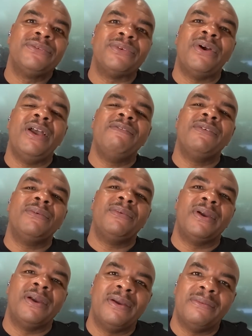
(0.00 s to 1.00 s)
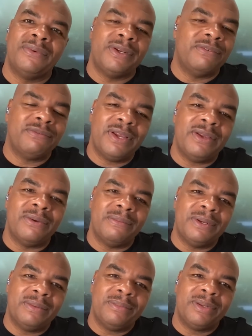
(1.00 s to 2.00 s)
Так что везде, где я
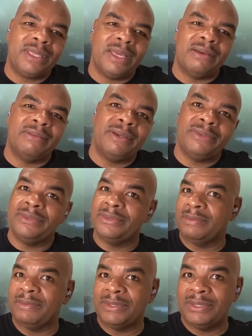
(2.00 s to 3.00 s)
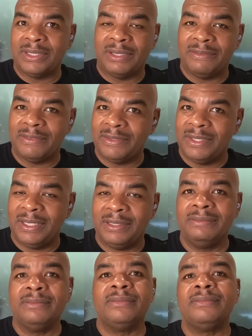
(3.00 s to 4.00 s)
открываю аккаунт, я использую
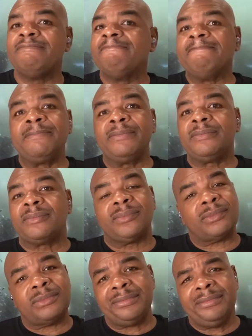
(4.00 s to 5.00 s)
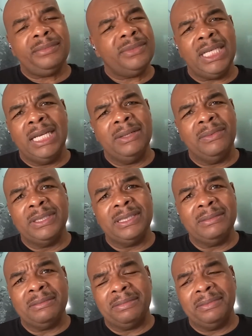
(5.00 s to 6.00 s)
Da Vinci J15. Я не
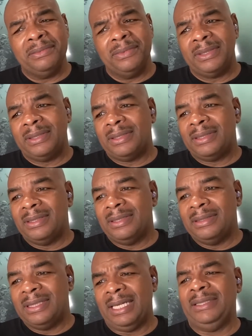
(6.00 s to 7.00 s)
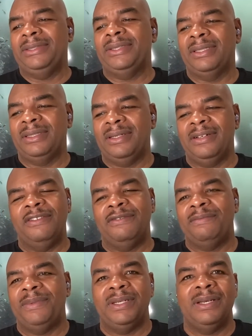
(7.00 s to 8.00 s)
собирался становиться знаменитым
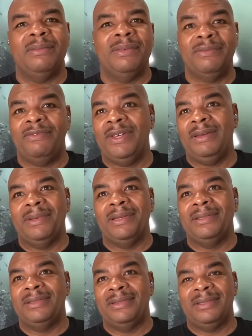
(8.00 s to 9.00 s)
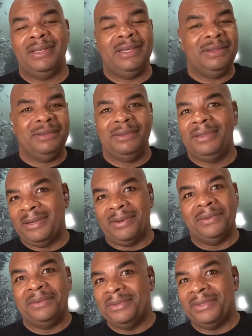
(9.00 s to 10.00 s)
и использовать это как свое
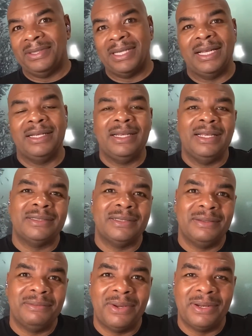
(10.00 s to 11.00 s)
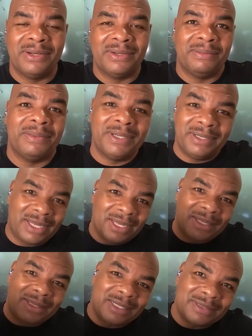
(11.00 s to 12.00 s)
постоянное имя. Ну что ж,
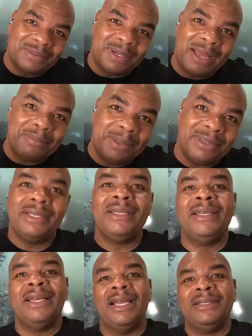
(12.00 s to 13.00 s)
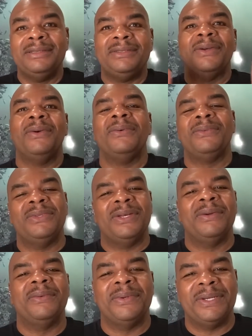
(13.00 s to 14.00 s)
это случилось. И вот
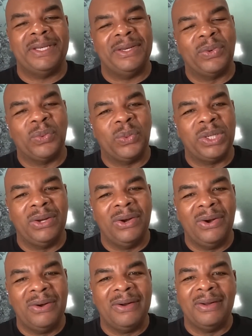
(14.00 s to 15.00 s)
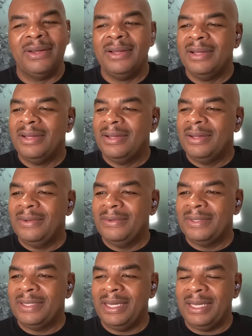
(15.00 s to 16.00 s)
мы где сейчас.
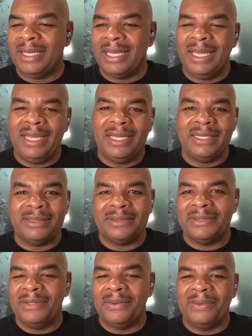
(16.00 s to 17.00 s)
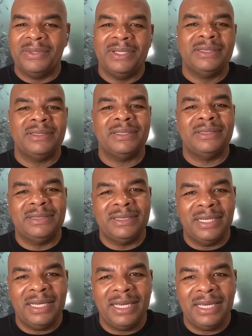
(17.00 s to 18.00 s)
Окей, что ж, сегодня мы с
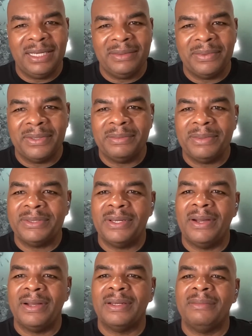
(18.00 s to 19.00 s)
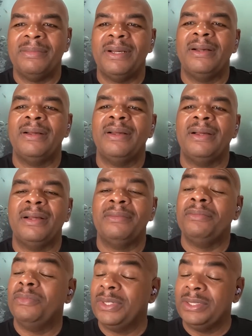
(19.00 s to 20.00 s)
вами пройдемся по
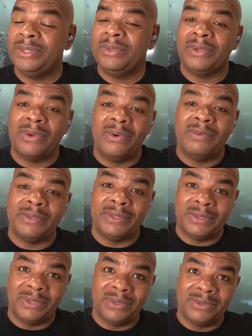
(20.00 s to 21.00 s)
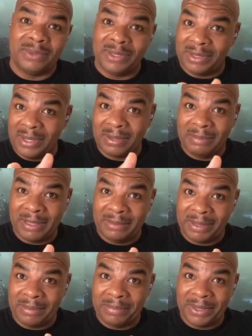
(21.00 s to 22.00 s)
новостям, а также поговорим
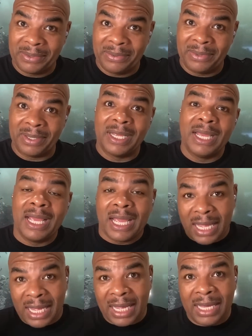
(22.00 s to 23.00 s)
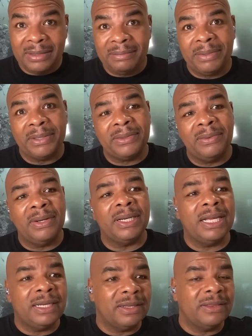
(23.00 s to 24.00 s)
про Пепи Коин. А
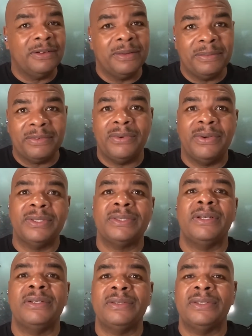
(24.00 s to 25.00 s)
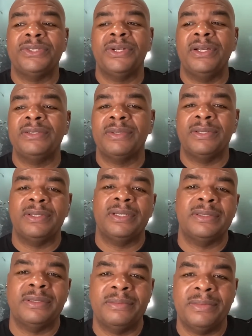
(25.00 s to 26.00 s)
также в конце про биткоин и эфириум,
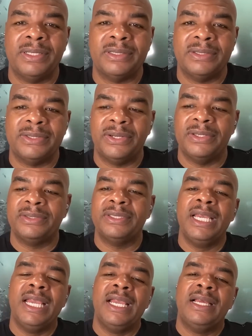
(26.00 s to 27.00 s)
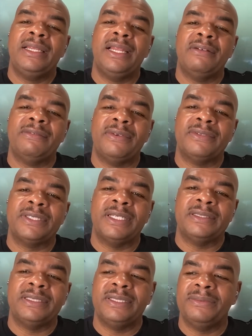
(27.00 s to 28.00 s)
конечно же. Посмотрим на уровни на
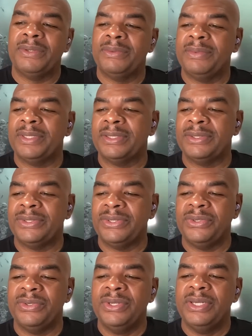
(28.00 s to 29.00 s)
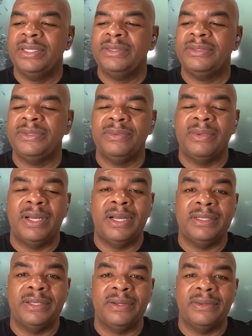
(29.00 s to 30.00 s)
графиках и узнаем,
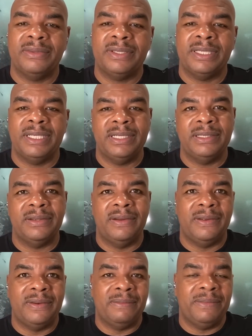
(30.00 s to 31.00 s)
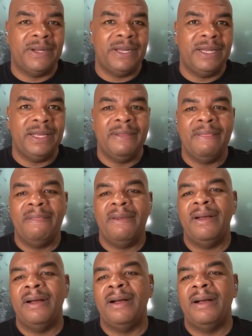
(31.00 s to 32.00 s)
что мы можем сделать. Где
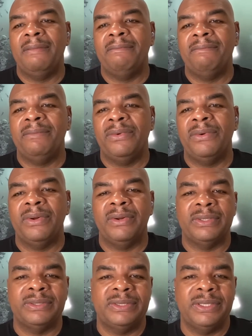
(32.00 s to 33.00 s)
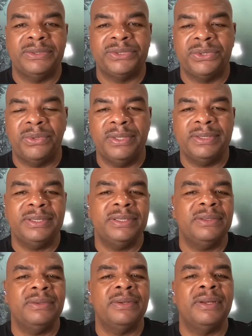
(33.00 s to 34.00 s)
купить или где
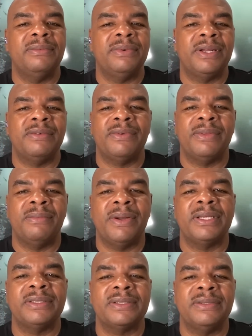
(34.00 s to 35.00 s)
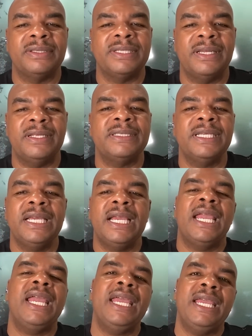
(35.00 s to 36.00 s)
шортить. В зависимости от того,
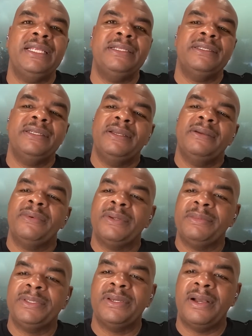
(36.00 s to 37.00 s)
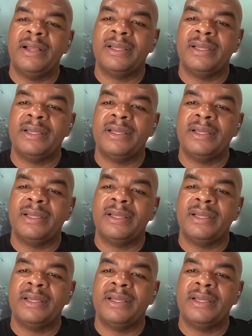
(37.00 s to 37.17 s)
что скажет нам рынок.